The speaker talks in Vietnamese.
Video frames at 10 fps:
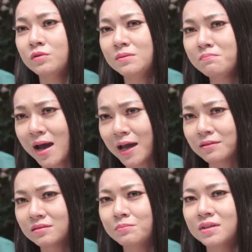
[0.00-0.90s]
hảo của chính
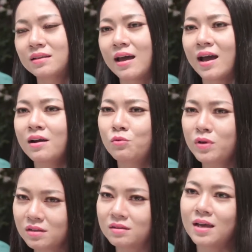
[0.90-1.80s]
bạn mình đã
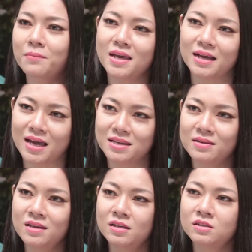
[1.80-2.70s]
quyết định tham gia ngay